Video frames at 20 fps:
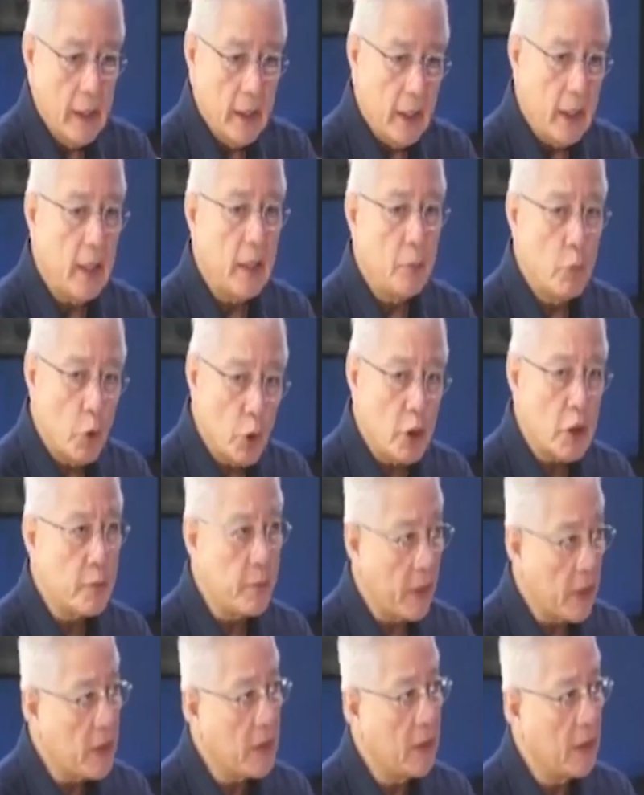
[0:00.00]
and more
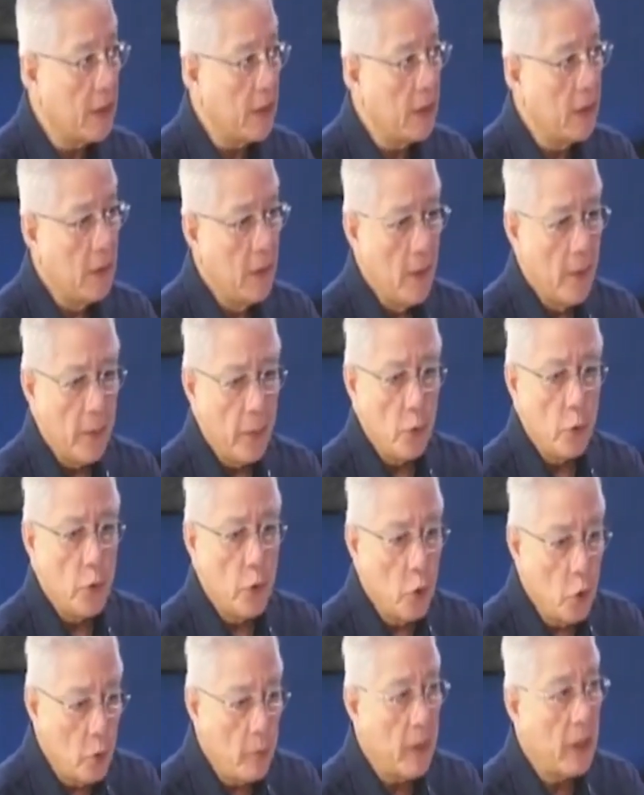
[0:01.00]
especially to
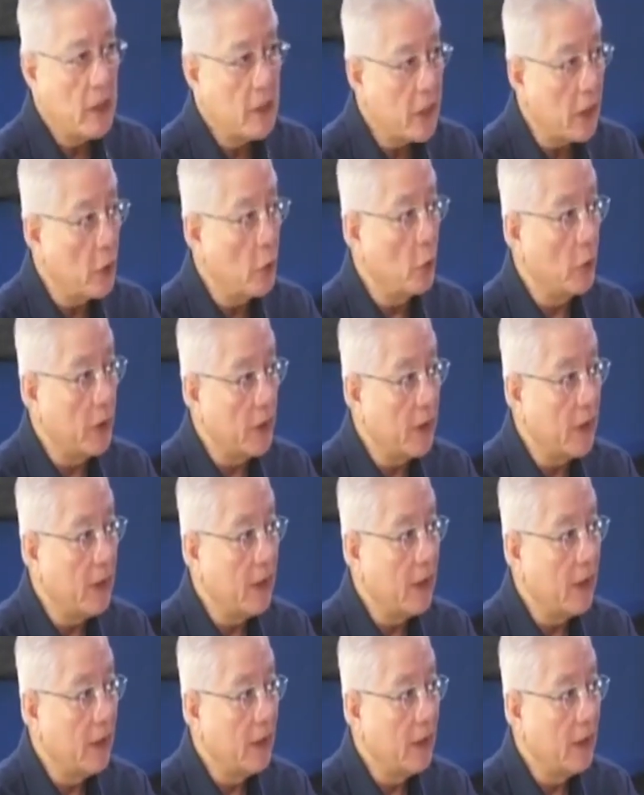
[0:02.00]
human security?